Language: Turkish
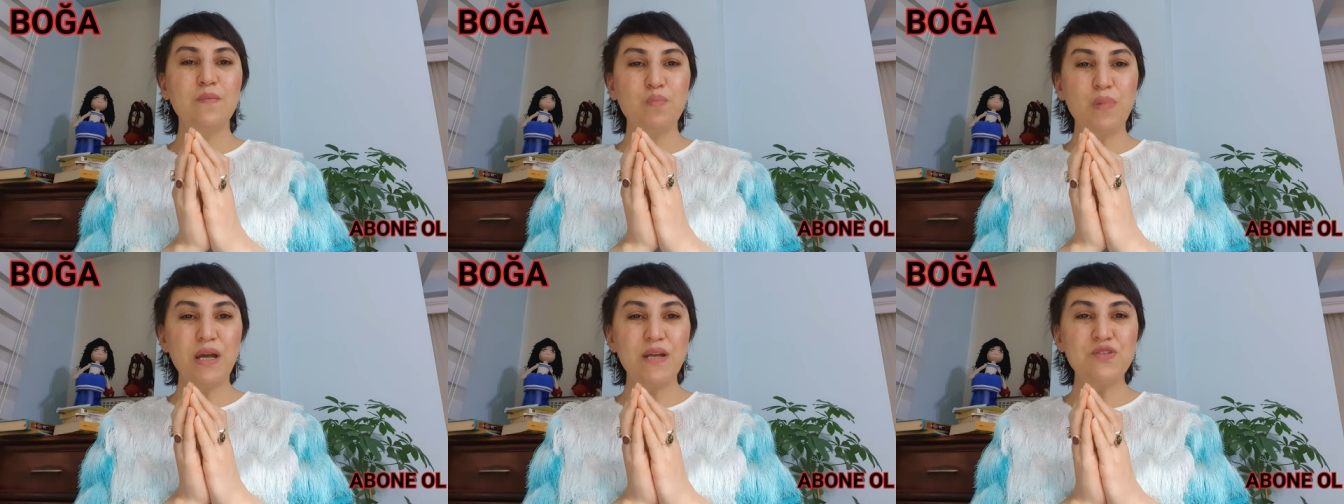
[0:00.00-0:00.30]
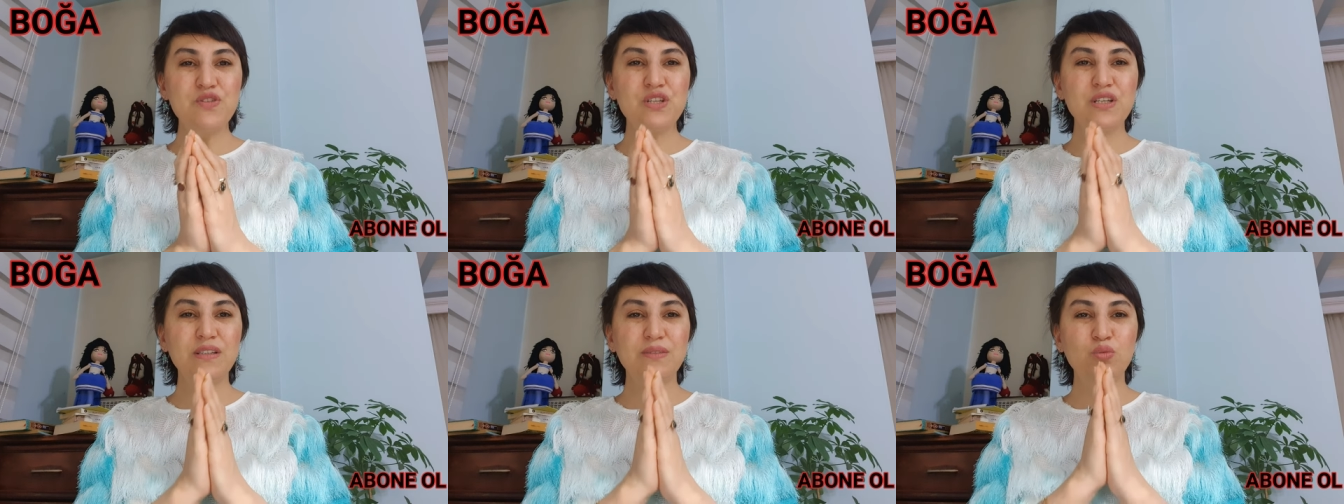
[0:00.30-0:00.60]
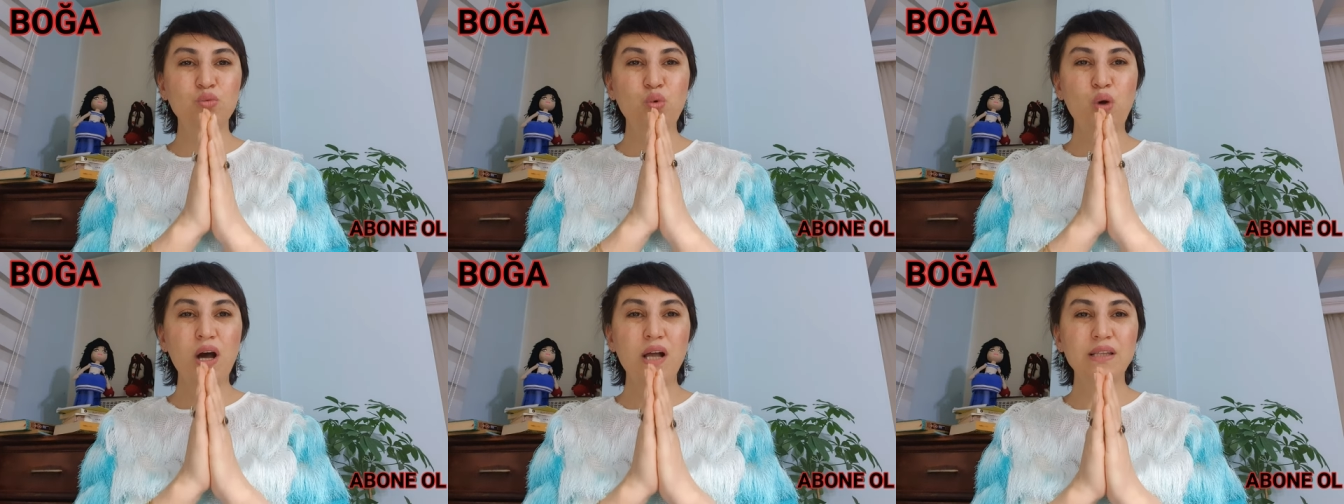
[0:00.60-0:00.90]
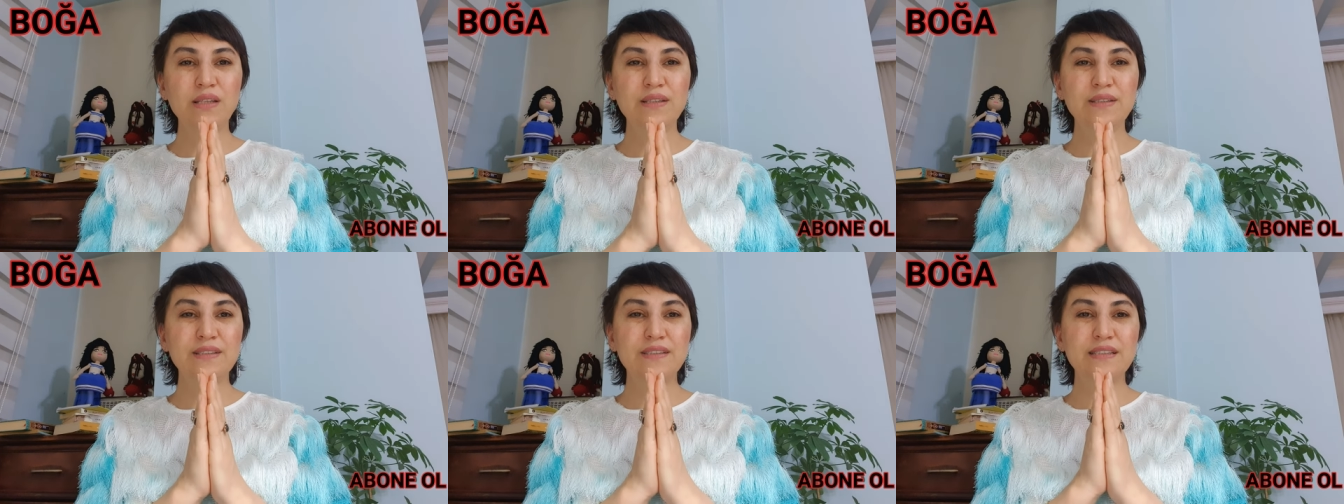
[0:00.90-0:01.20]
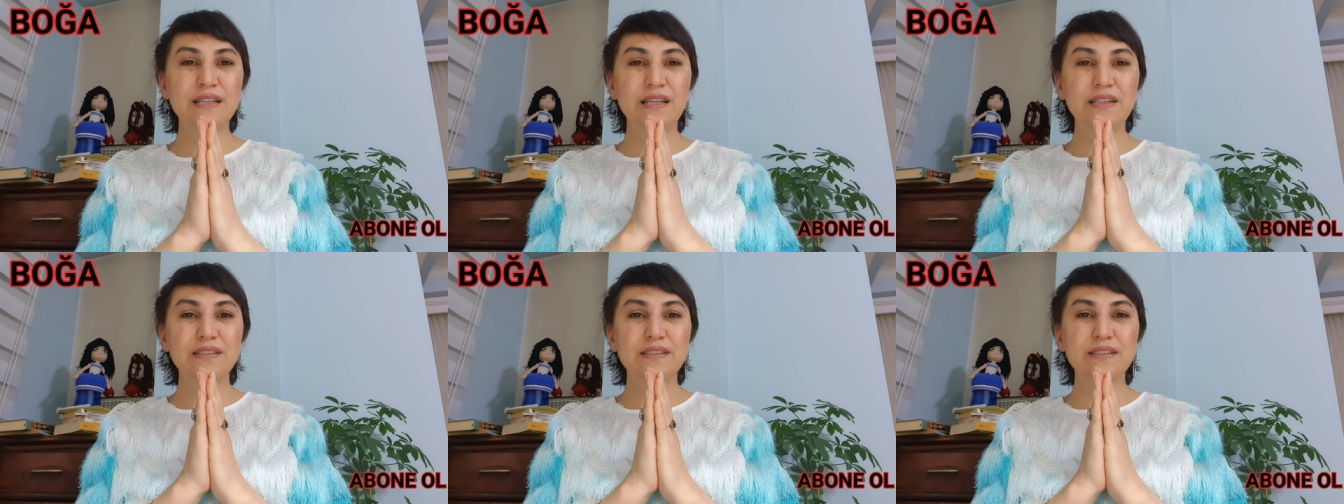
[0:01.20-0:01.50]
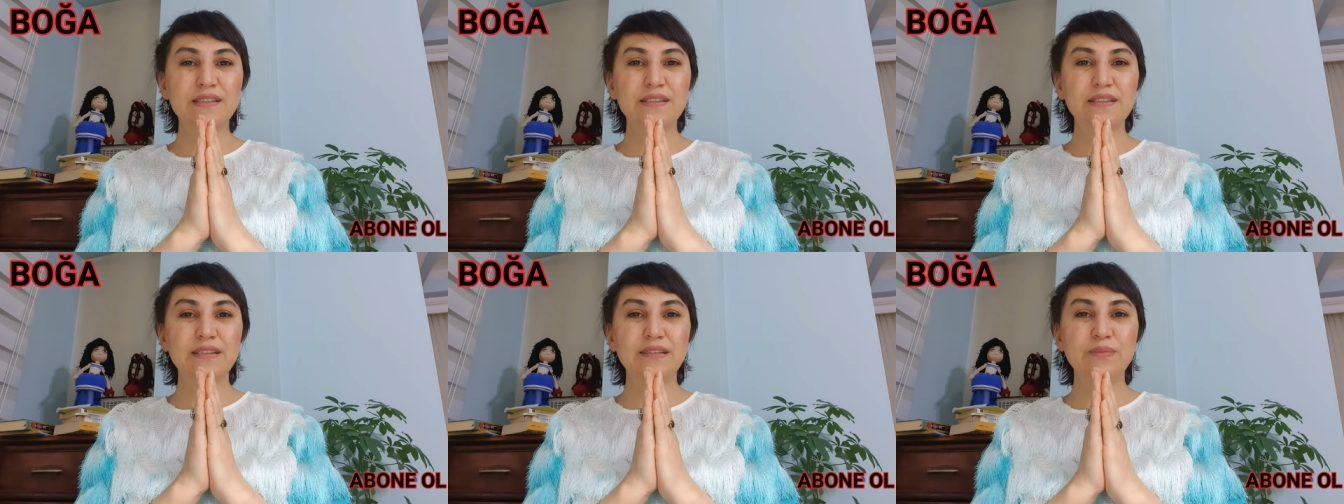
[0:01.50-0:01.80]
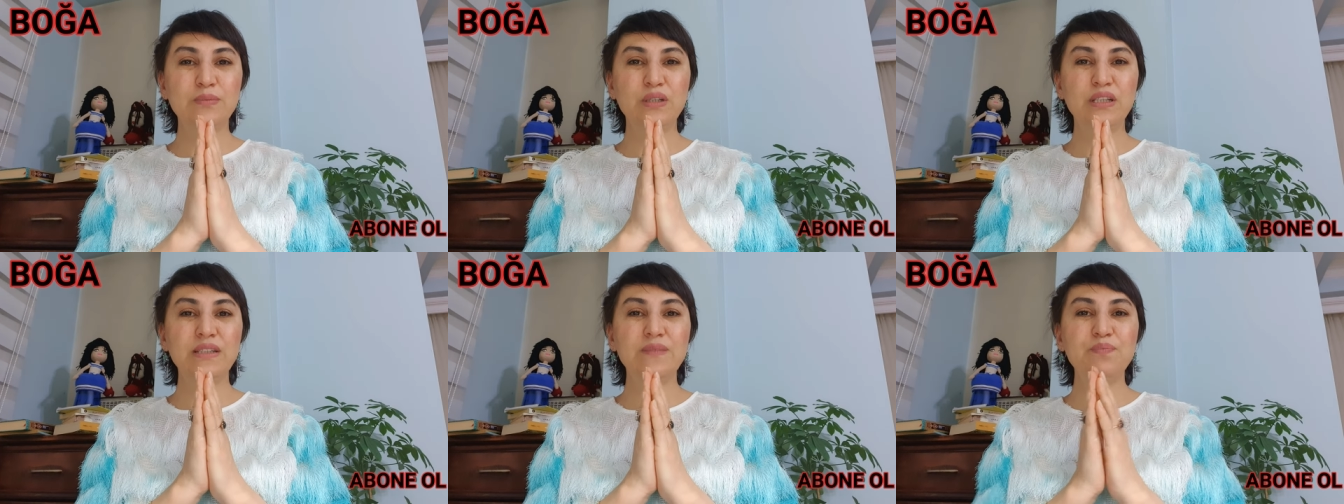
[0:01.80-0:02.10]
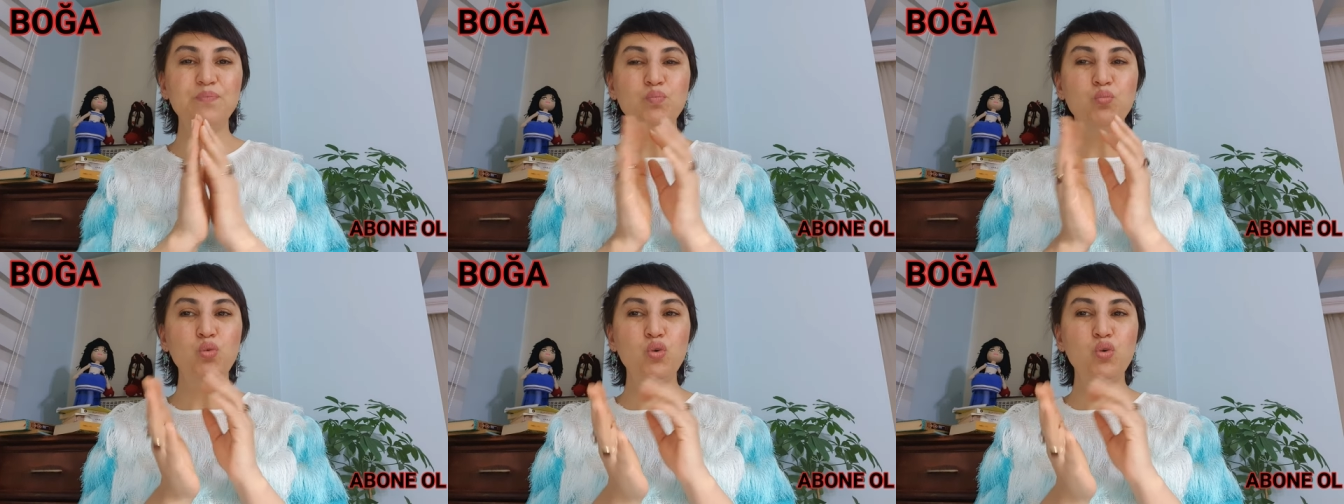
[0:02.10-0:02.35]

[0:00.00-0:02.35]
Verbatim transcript: Bence dualarınızı eksik kılmayın.